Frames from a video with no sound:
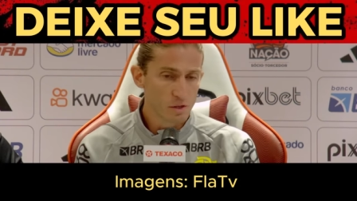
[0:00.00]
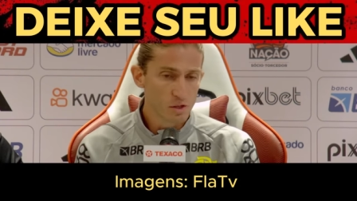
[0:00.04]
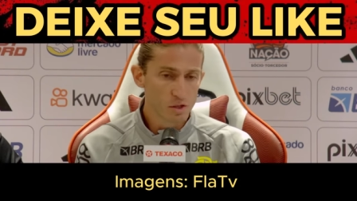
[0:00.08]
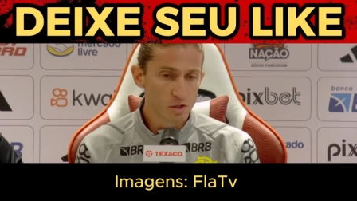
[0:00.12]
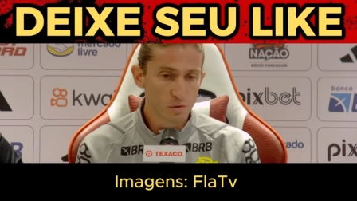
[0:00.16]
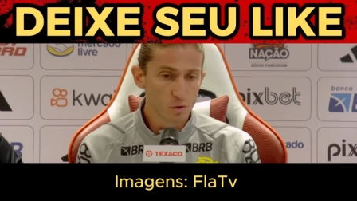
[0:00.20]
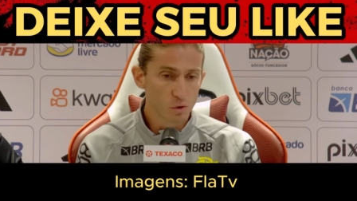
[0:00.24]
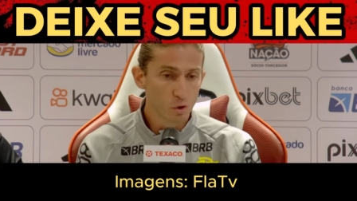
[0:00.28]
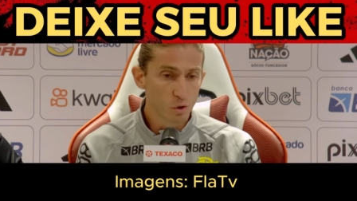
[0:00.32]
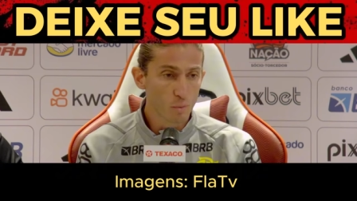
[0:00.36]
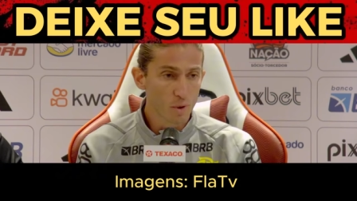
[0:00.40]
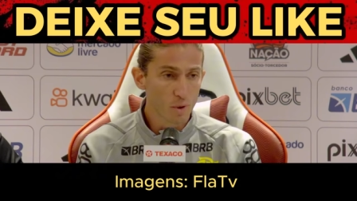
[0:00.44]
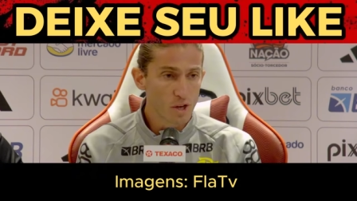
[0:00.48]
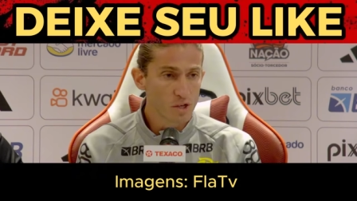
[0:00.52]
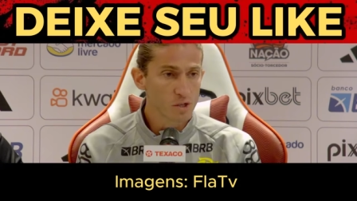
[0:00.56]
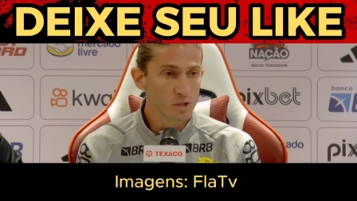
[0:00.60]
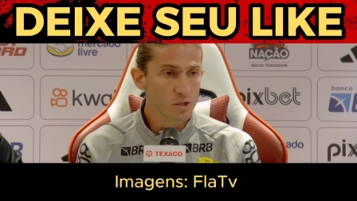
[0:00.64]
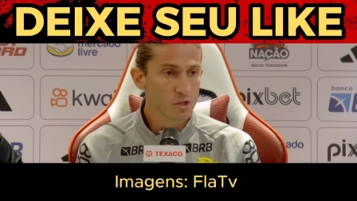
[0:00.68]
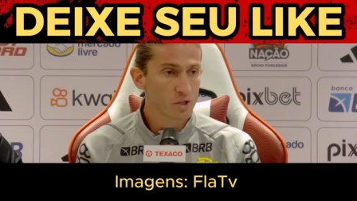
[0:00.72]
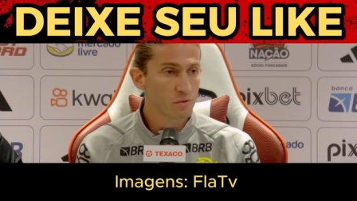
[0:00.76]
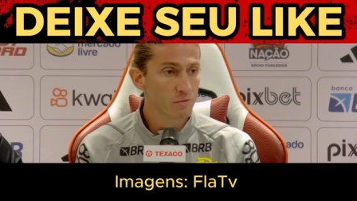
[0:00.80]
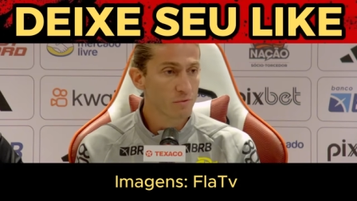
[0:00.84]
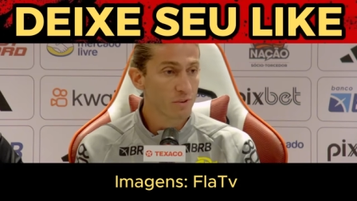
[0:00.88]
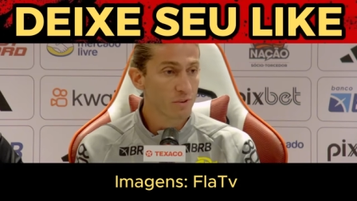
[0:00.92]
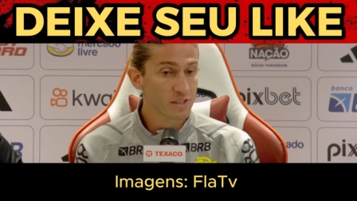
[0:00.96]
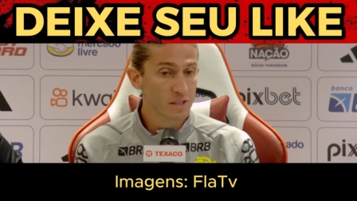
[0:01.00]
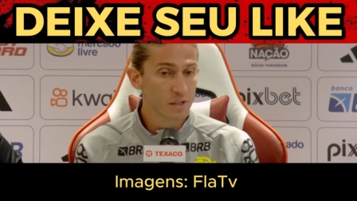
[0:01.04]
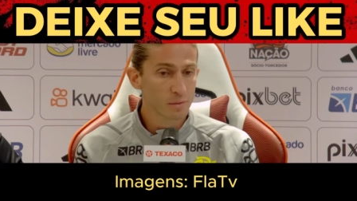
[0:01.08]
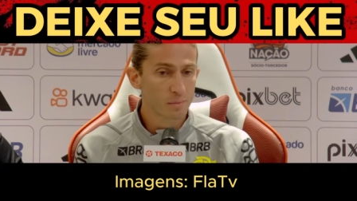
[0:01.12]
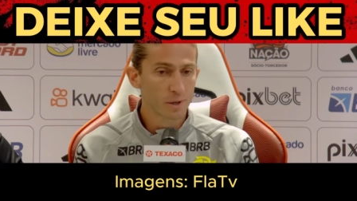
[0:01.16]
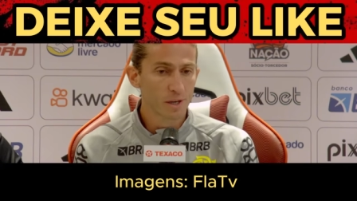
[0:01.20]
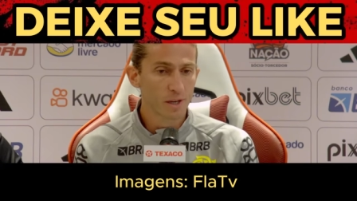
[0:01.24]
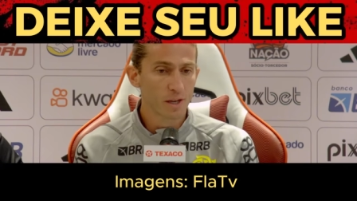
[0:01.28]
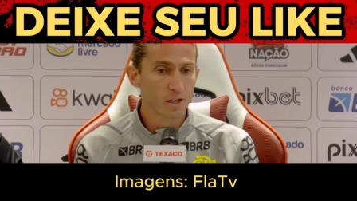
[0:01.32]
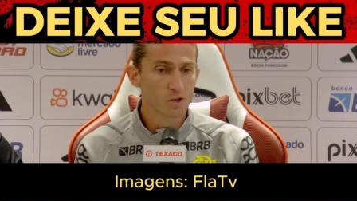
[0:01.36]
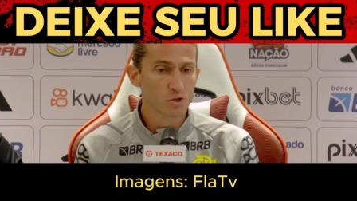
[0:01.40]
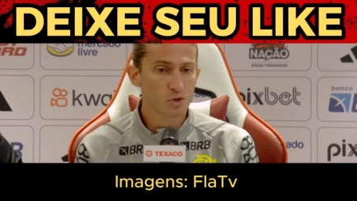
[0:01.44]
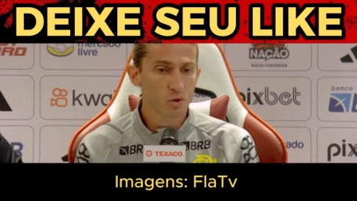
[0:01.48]
individualmente e de
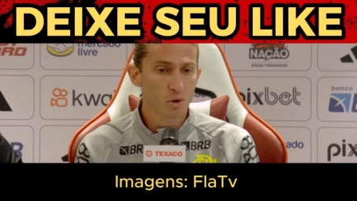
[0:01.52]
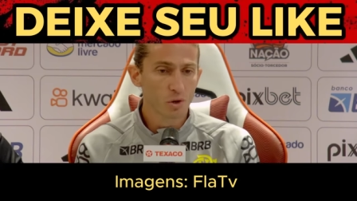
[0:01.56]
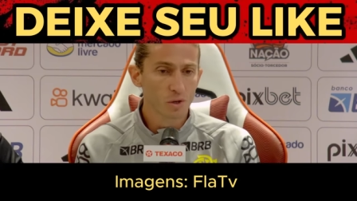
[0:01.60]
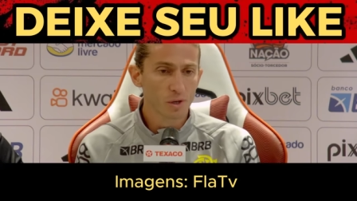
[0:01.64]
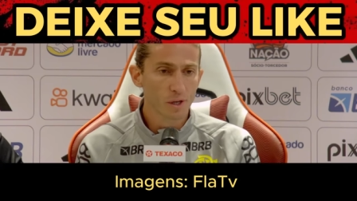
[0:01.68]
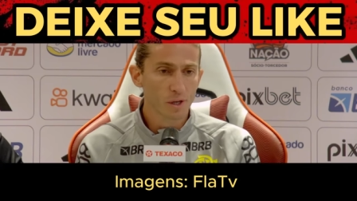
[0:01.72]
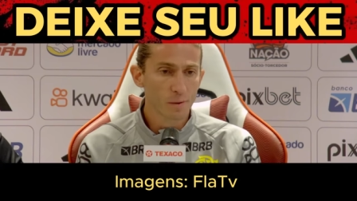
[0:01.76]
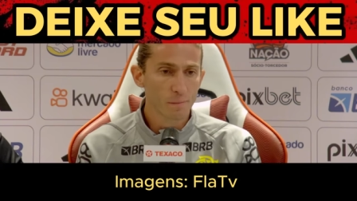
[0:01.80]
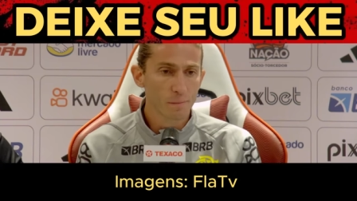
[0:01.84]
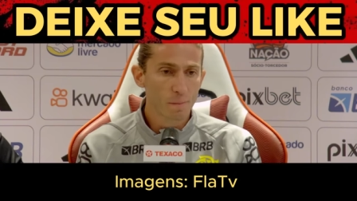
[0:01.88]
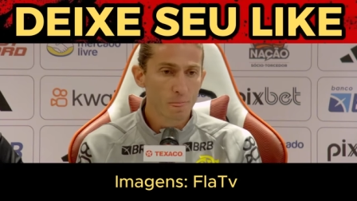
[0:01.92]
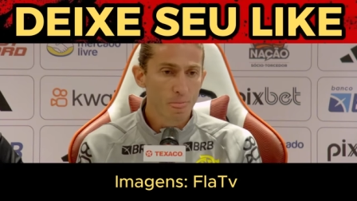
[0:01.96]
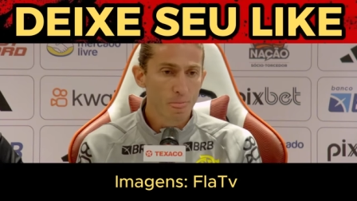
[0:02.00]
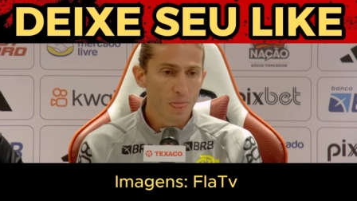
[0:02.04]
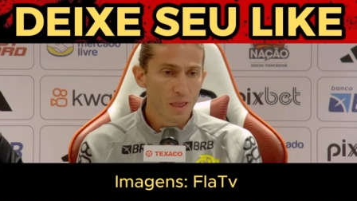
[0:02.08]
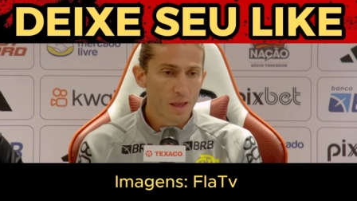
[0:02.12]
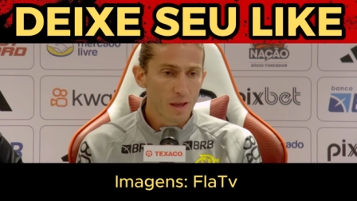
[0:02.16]
fazer para que eles joguem